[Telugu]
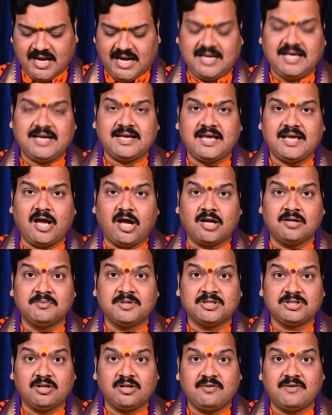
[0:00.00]
అలాగే
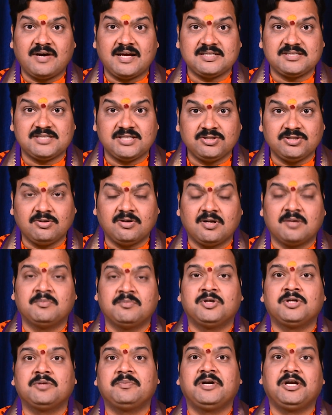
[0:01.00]
హనుమంతుల వారి సింధూరం
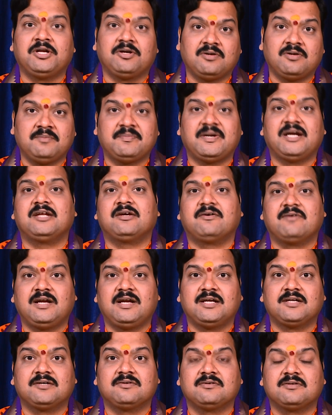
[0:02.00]
బొట్టు పెట్టుకొని బయటికి
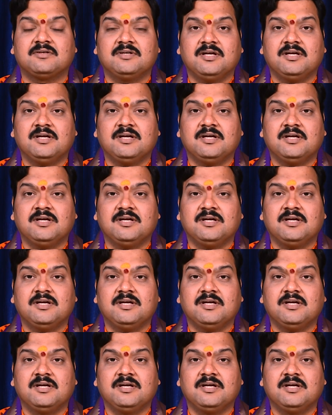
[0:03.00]
వెళ్ళటం